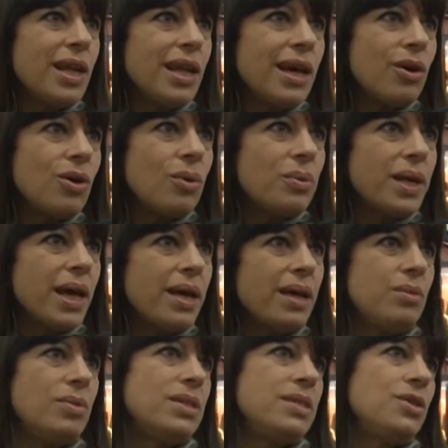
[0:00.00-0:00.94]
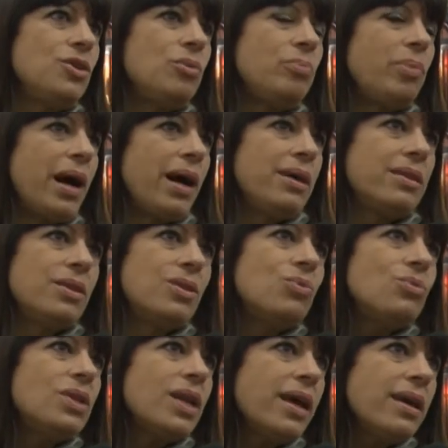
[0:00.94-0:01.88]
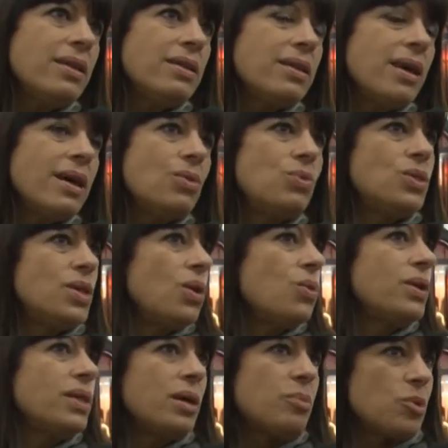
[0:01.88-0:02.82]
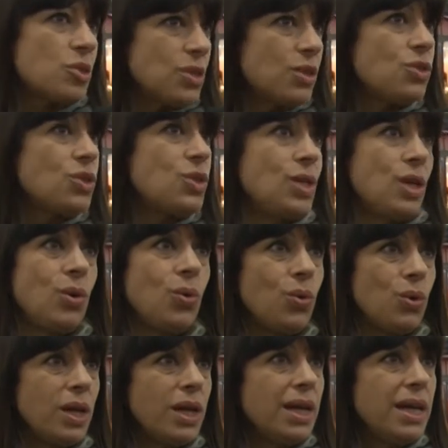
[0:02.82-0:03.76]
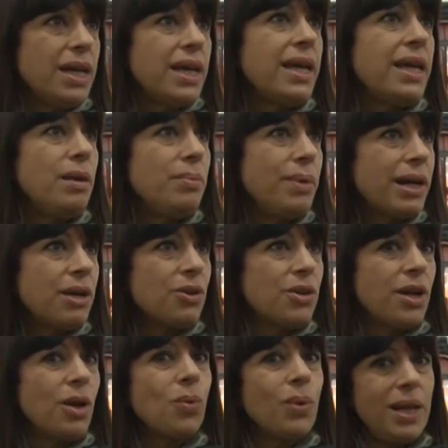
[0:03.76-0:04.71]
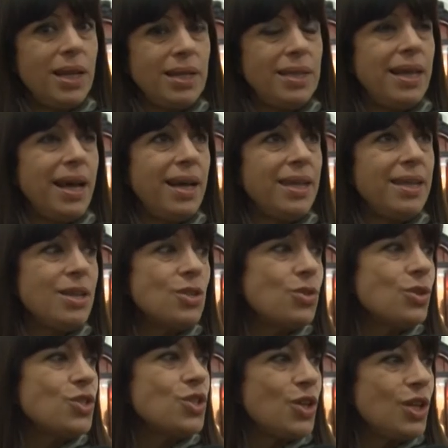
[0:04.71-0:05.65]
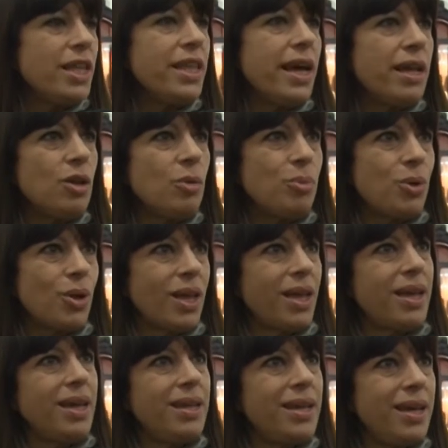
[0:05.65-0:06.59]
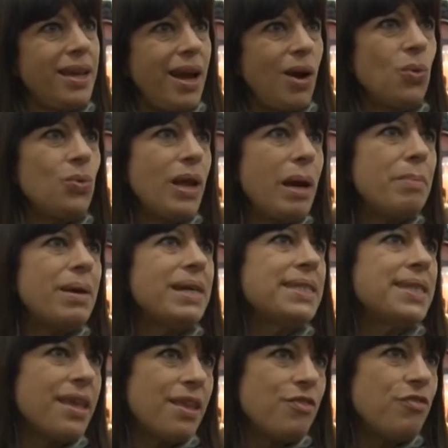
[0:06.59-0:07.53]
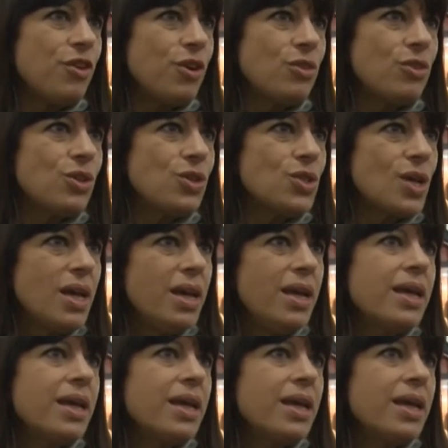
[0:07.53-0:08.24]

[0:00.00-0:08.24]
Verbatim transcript: de la obra, el vecino paga entre un 30 y un 50% según el barrio en el cual está. Y eso es solidario porque genera una masa de fondos